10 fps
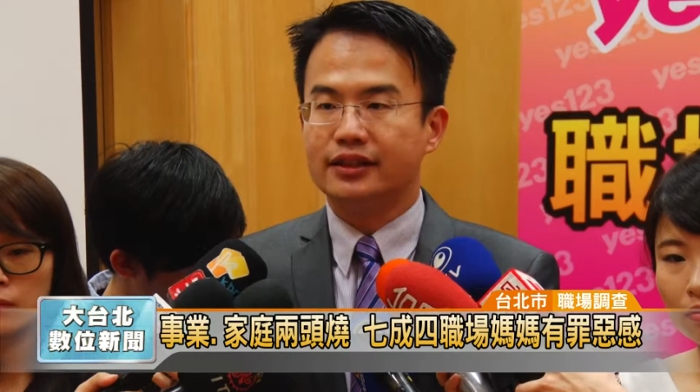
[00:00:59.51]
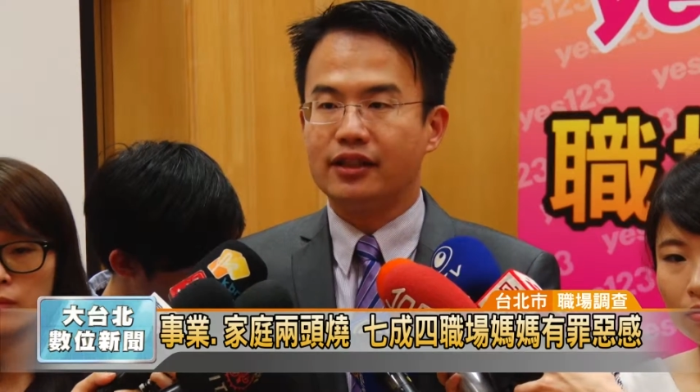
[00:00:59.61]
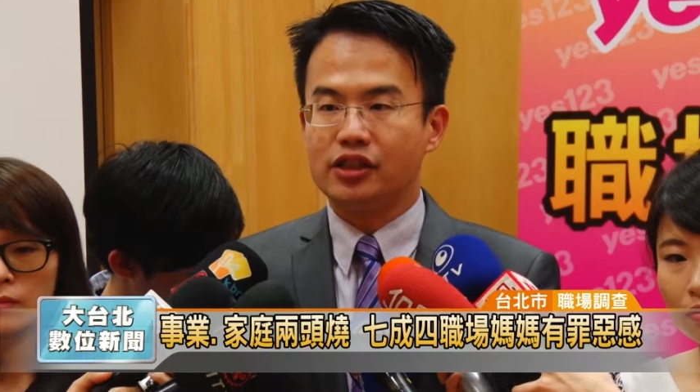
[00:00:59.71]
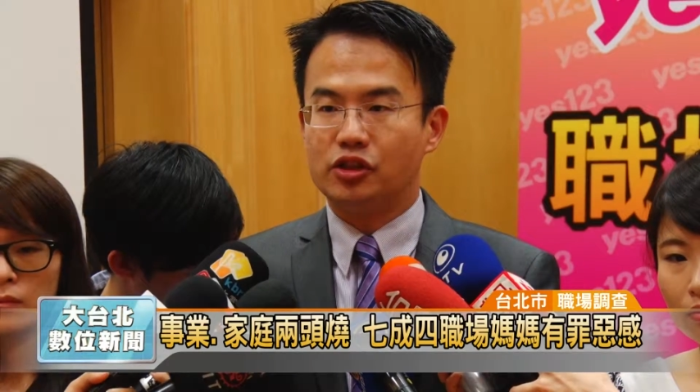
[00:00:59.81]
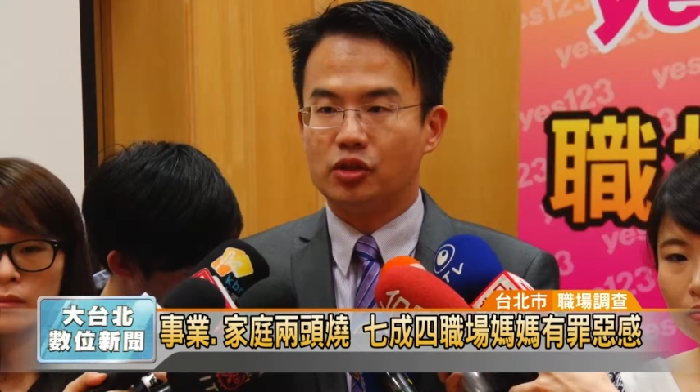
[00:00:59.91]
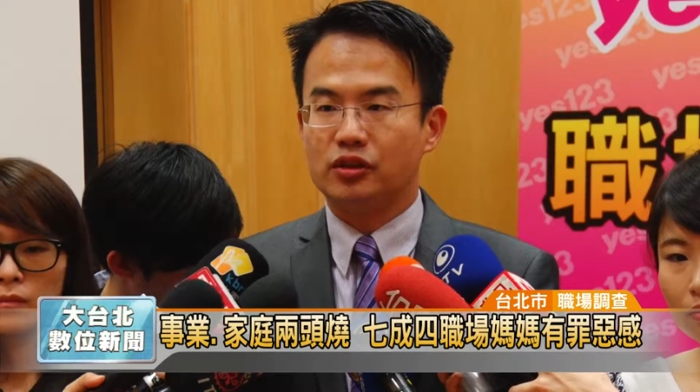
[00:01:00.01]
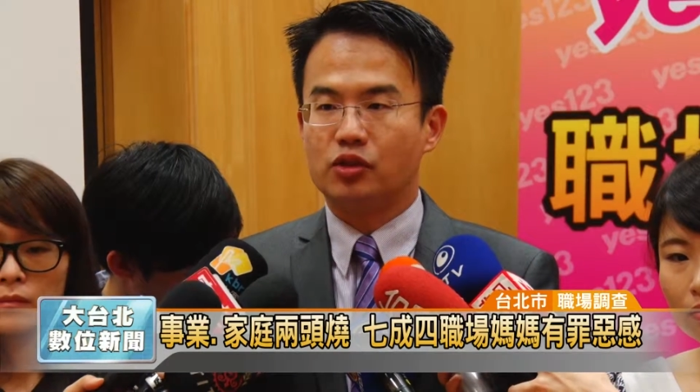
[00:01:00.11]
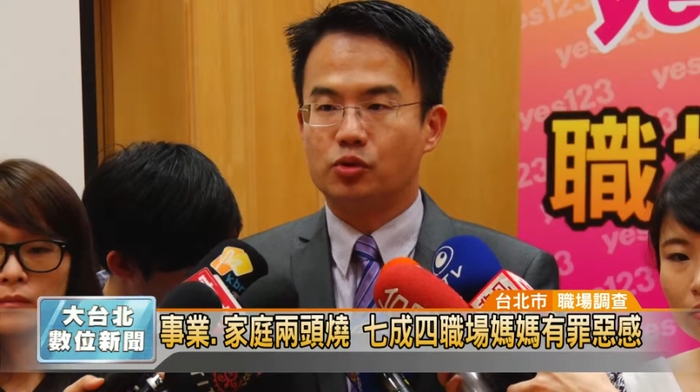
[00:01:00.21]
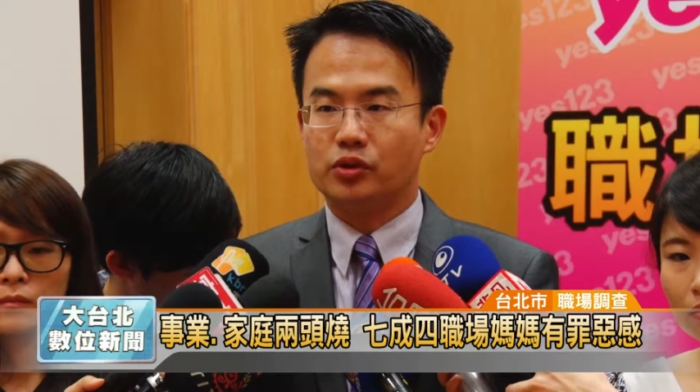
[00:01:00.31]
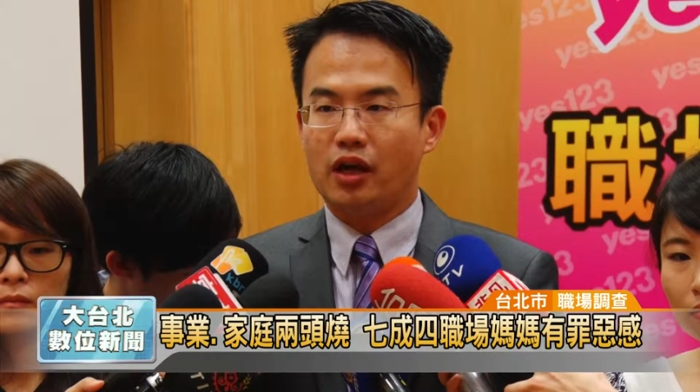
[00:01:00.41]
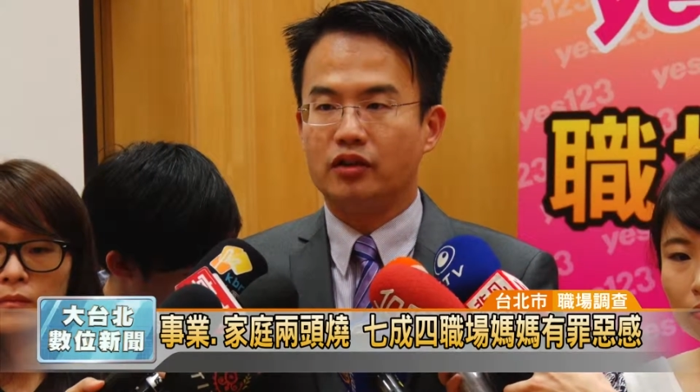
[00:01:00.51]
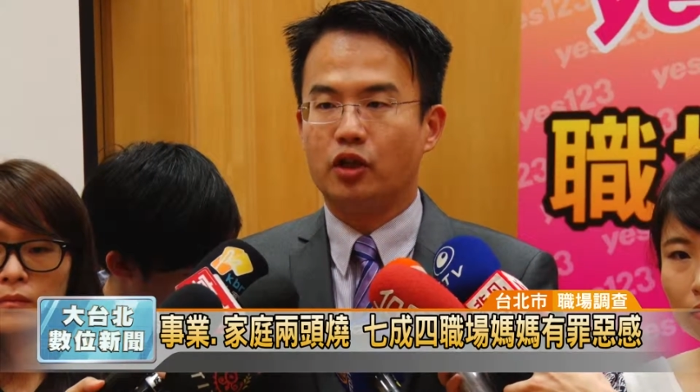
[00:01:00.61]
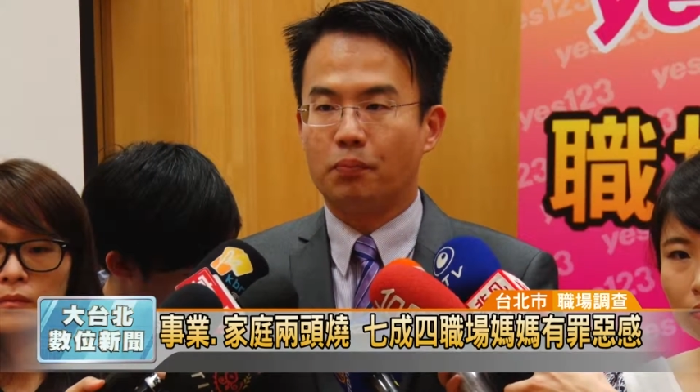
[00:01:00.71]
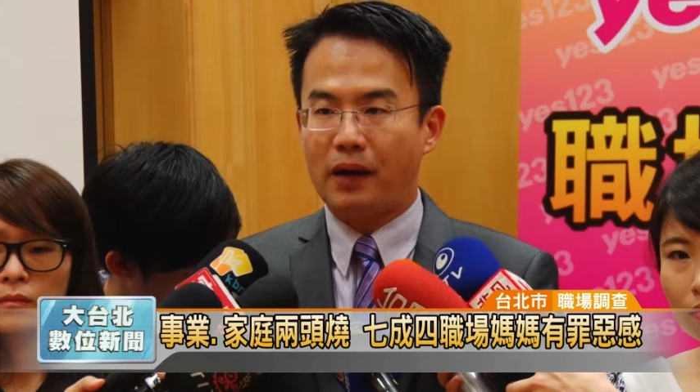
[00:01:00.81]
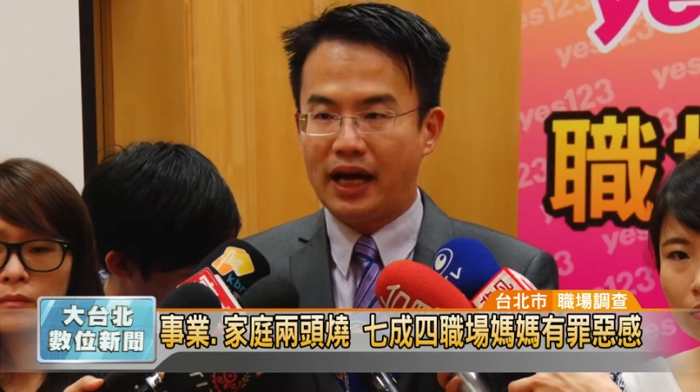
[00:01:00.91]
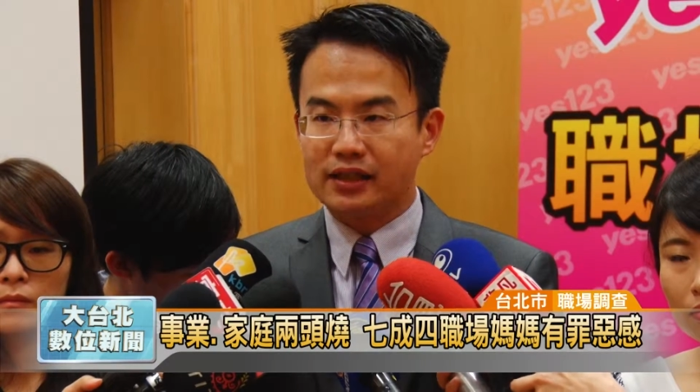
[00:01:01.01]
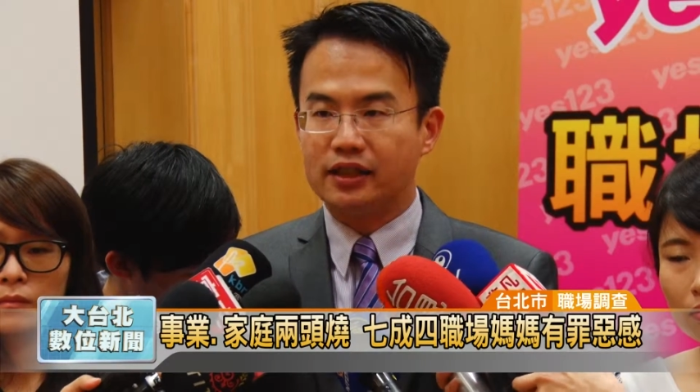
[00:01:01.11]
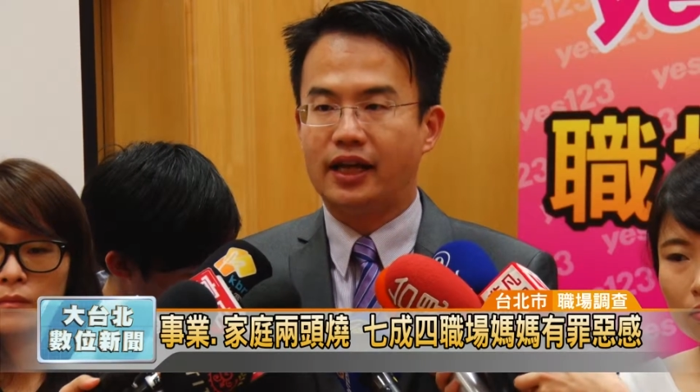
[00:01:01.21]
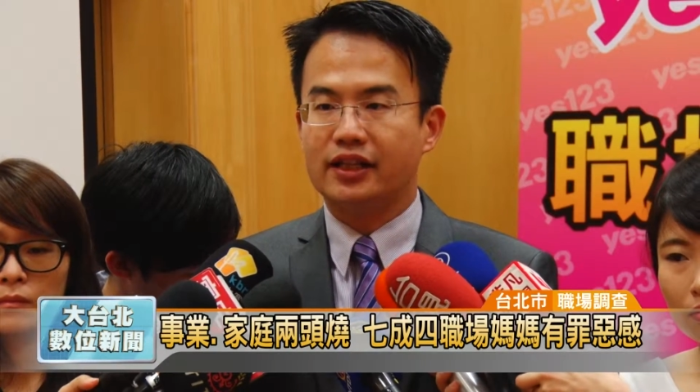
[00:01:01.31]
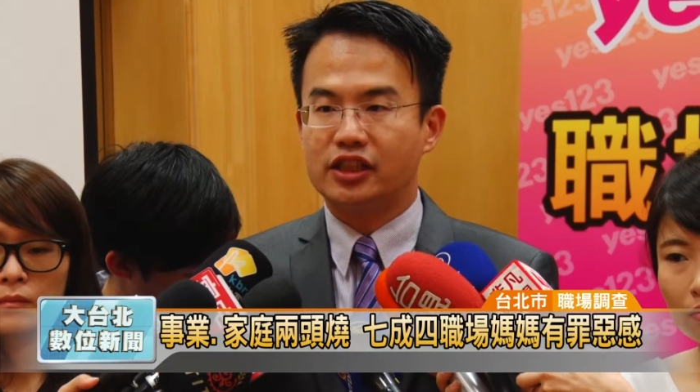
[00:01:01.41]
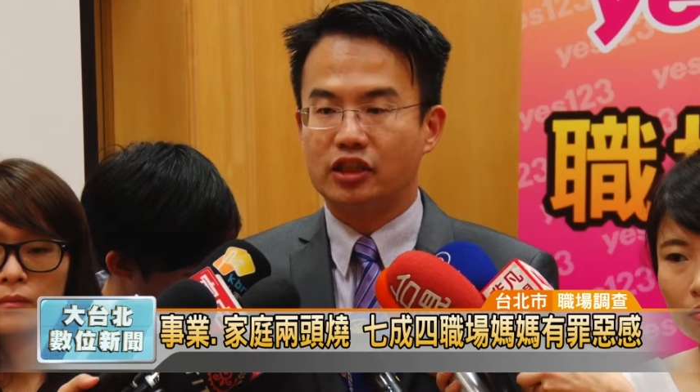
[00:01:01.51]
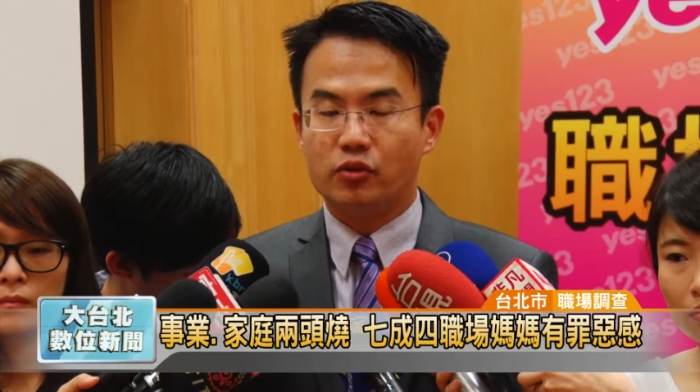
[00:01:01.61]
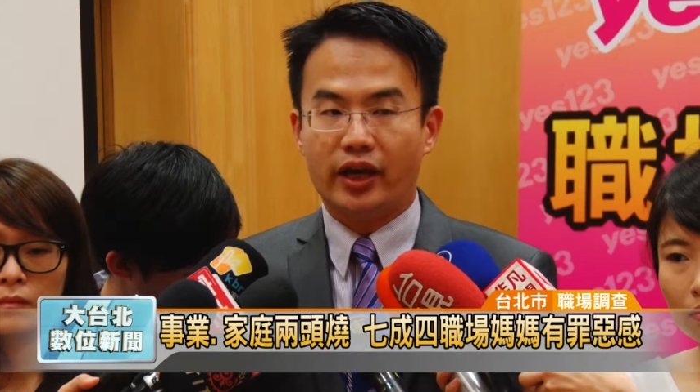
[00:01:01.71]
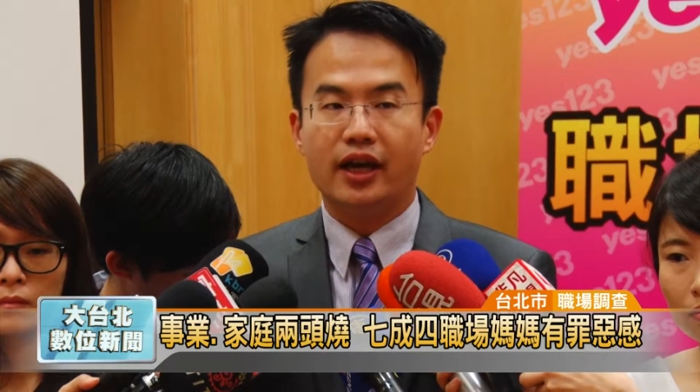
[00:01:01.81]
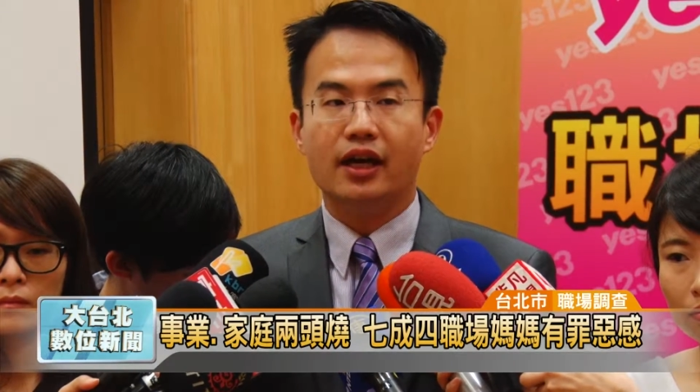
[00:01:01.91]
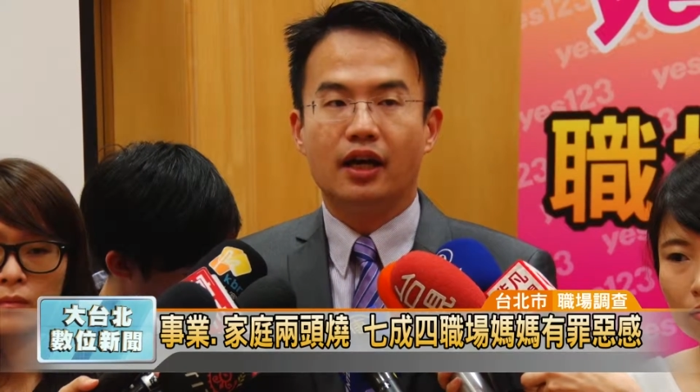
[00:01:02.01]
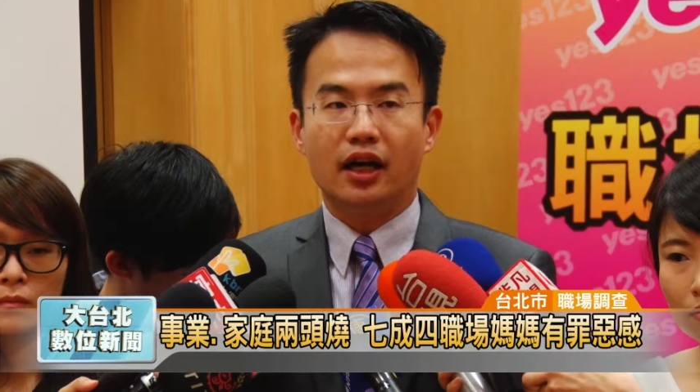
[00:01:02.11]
但其中呢，主要呢有八成还是因为